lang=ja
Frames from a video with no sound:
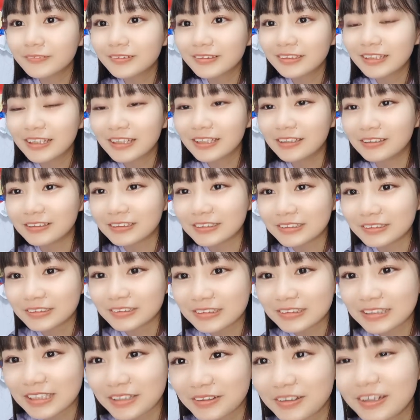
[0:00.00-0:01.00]
ねえ
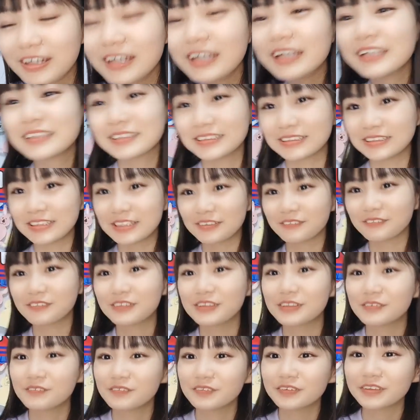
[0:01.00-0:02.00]
した、そう、
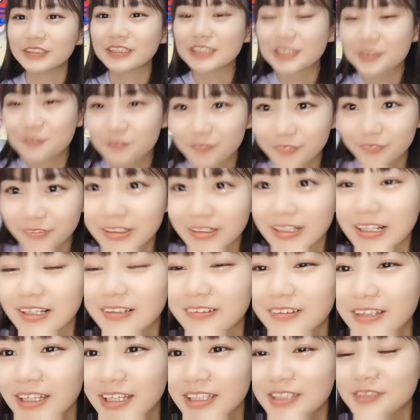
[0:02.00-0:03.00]
デモデモの尻尾。
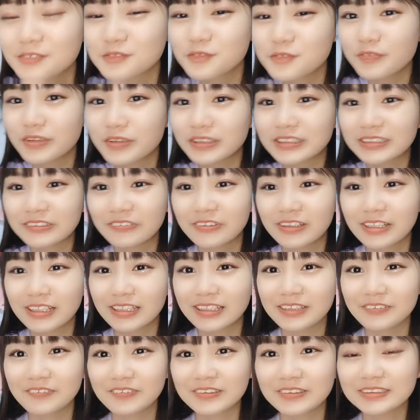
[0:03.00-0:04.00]
楽屋でもめっちゃ笑っ
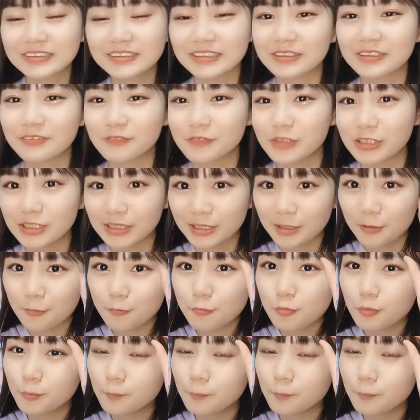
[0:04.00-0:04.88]
てましたね、みんな。